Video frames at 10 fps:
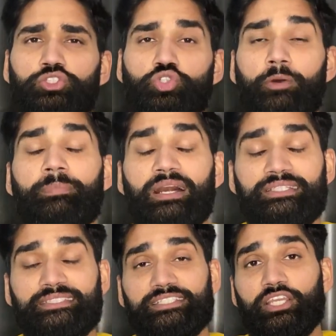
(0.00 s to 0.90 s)
सो so, अब बात
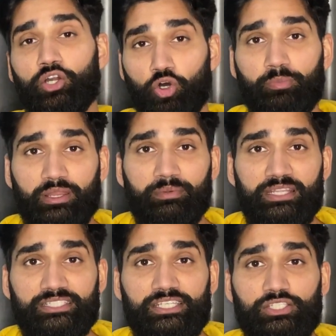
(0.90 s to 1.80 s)
आती है होम
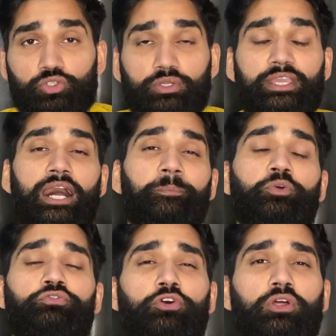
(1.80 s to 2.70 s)
रेमेडीज की जो कि आपको
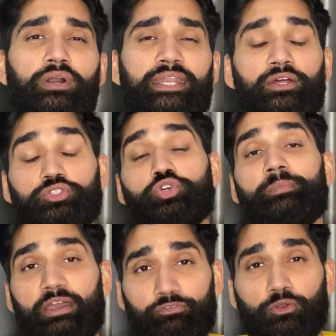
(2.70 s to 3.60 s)
फॉलो करने और जो
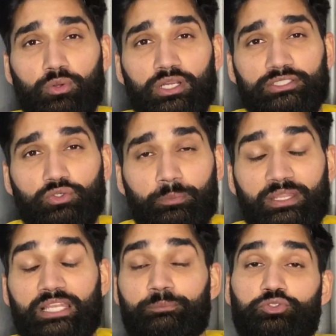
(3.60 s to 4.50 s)
मैं फॉलो करता हूँ अपने
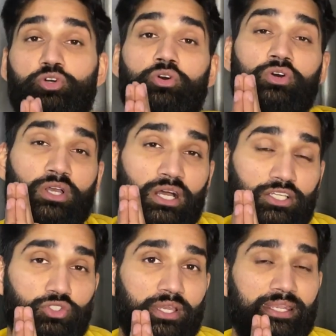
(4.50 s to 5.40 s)
लिप्स को
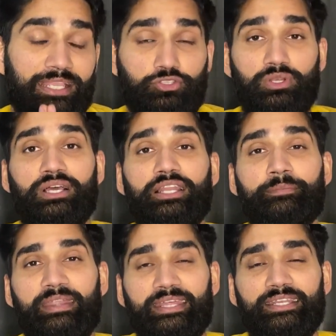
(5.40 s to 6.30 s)
जो है नेचुरल कलर
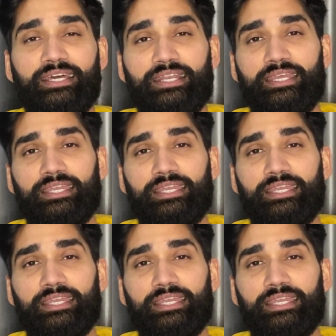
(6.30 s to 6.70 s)
मेंटेन करने